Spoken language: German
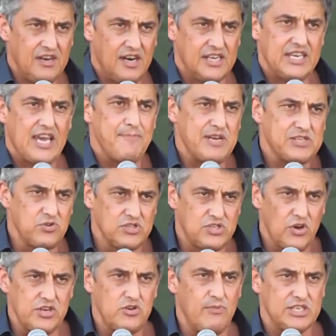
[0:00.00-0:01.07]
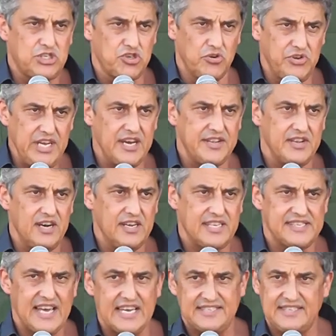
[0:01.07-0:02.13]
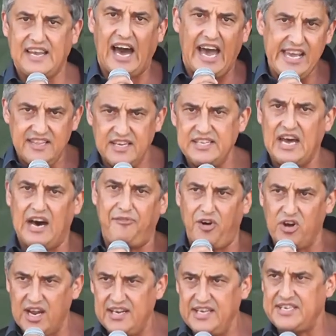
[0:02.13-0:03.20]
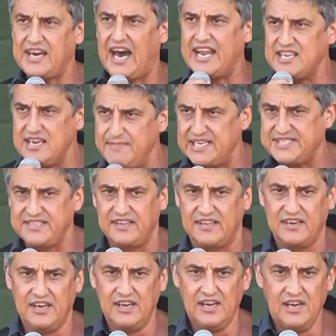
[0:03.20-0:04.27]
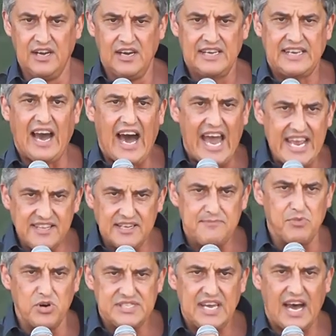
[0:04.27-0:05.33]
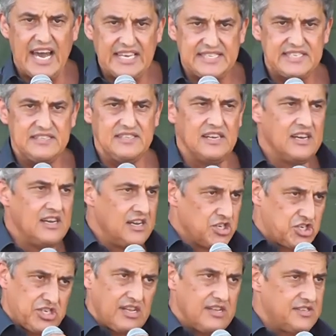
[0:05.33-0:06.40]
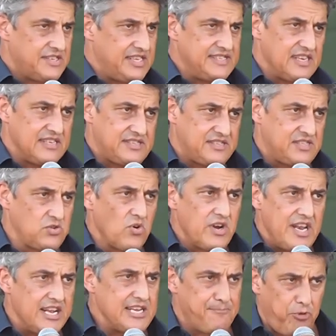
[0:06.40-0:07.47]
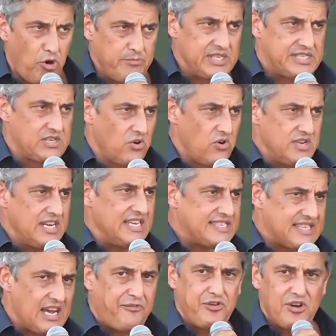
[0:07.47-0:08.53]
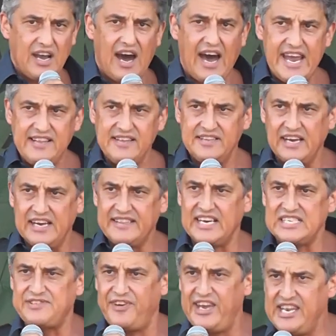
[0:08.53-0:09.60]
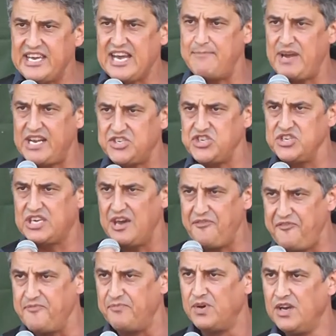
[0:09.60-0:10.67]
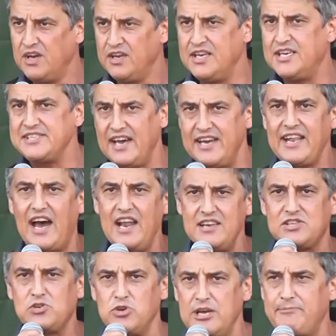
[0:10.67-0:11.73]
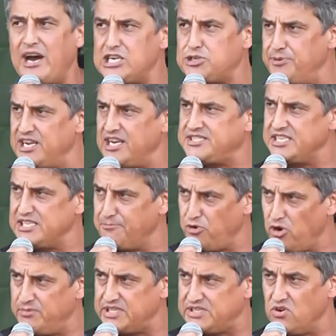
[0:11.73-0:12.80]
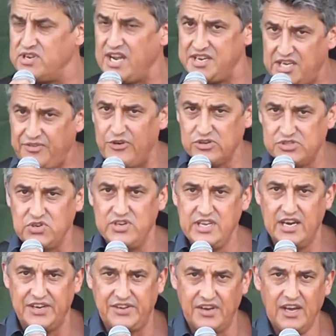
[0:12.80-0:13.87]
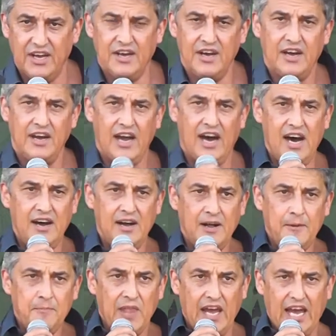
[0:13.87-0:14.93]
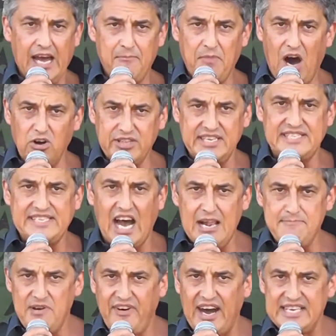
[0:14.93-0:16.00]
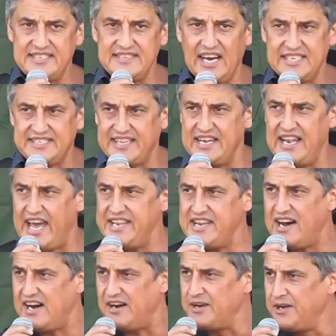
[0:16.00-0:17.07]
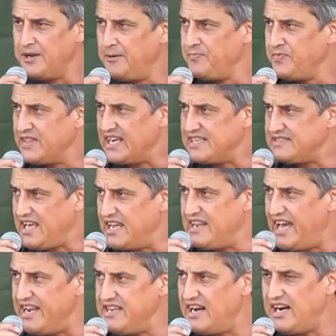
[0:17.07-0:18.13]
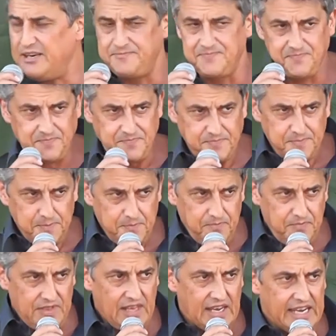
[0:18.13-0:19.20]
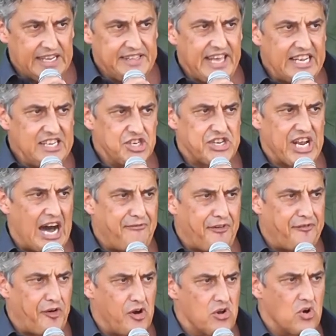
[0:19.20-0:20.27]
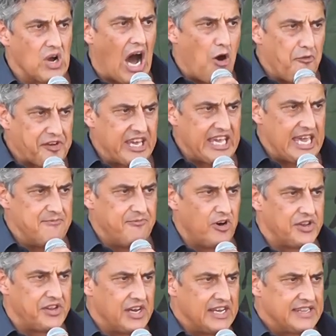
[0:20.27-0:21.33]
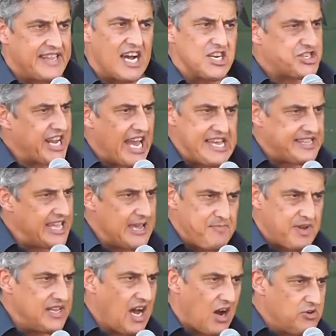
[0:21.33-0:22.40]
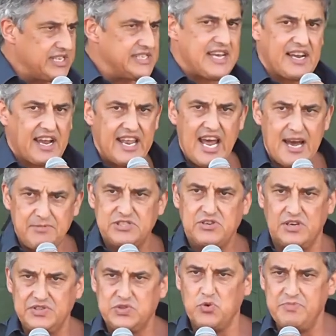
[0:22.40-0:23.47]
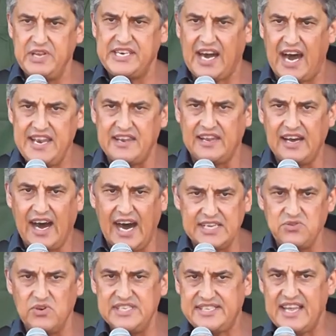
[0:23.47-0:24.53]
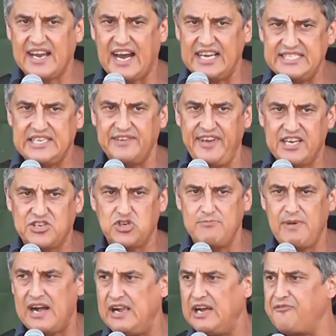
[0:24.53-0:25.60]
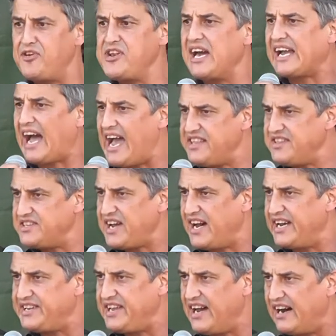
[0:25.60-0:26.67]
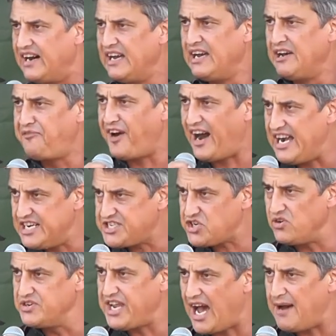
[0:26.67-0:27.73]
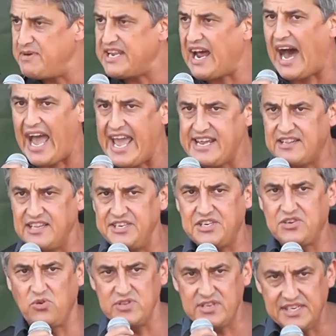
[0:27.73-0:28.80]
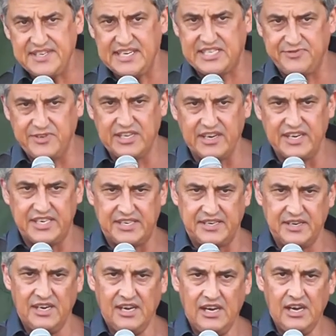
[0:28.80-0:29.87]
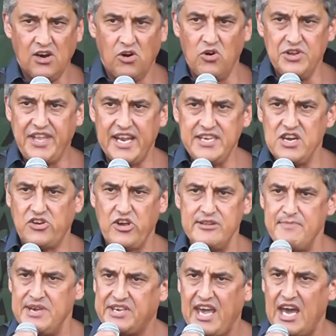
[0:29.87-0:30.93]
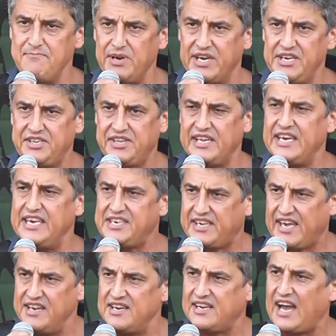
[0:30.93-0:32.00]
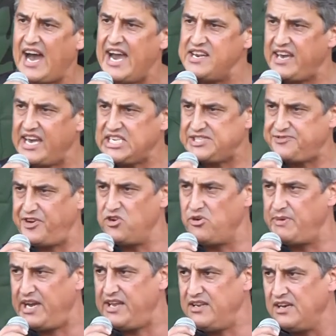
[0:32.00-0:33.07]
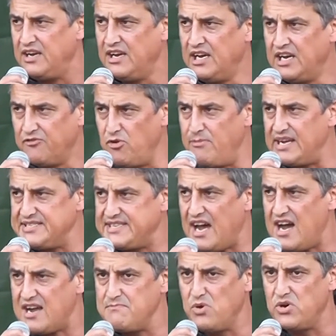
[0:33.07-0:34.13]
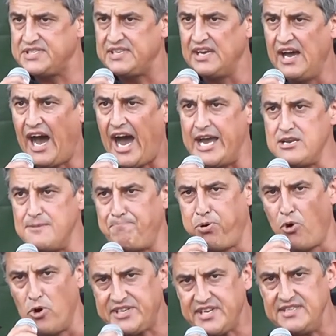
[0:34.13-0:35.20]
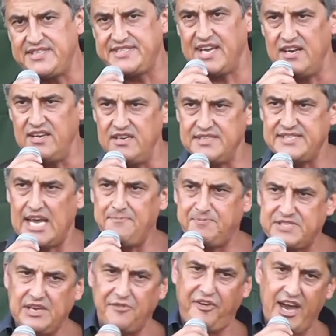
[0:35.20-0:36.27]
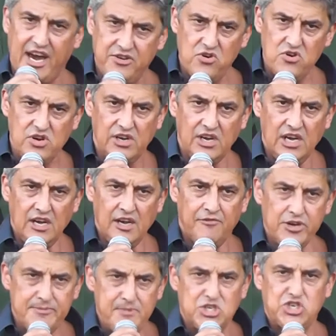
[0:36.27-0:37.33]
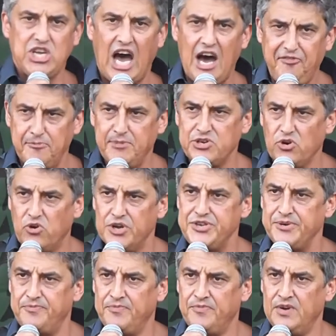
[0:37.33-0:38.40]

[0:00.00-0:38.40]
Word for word: Also ich habe ja so ein Zeug nochmal studiert. Ne? Das heißt geeignet, erforderlich, angemessen. Geeignet muss heißen, diese sogenannte Prohibition ist dafür geeignet, dass weniger Menschen kiffen. Ihr seid alles gute Beispiel, dass diese Prohibition da nicht funktioniert. Ja? Ähm, auch die Zahlen beweisen das, denn Länder, dass, denn Länder die Strafverfolgung aufgegeben wird, da steigt eben genau dieser Cannabiskonsum nicht an. Also ist der ganze Weg schon mal von der Geeignetheit her falsch und damit eigentlich grundgesetzwidrig. Und dann, ihr könnt mich gern berichtigen, ich kenne kein Rechtsphänomen, wo man sagen muss, eine potenzielle Selbstgefährdung wird mit Strafe bedroht.